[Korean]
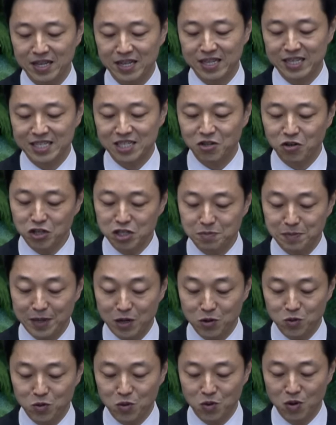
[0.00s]
그것이
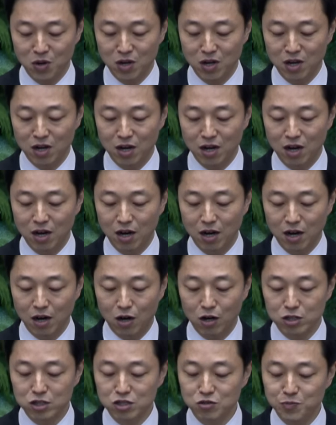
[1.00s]
바로
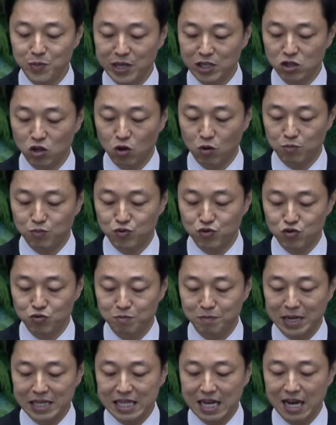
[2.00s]
어둠에서
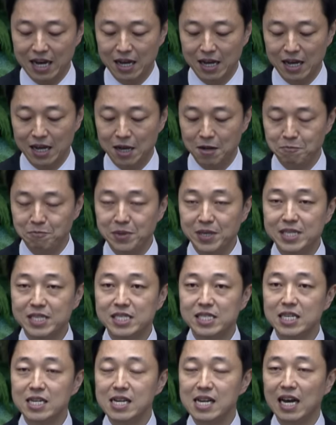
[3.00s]
부름받아
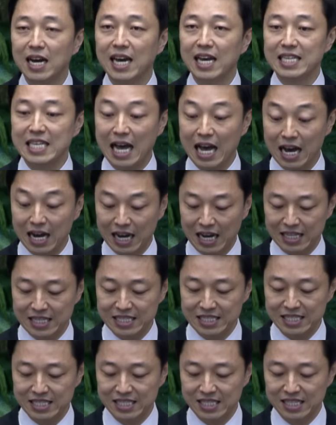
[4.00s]
빛을 향해 나아가는